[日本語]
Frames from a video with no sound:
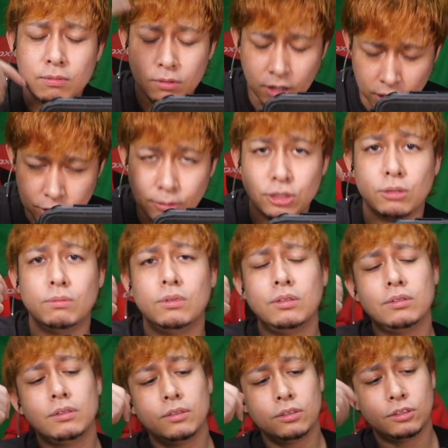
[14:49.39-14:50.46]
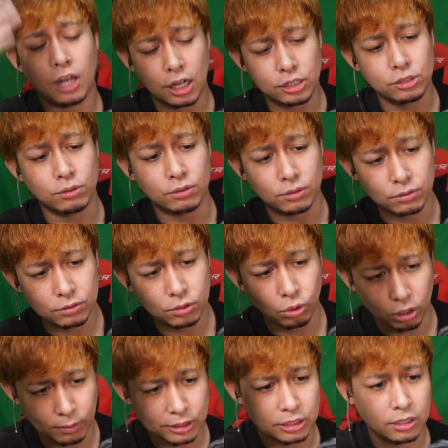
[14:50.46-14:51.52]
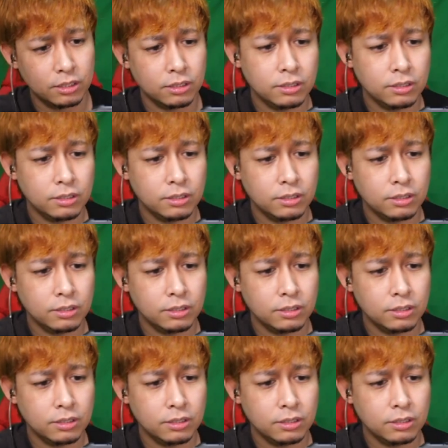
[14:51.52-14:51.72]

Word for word: 勝ちました。大勝利。遂げまし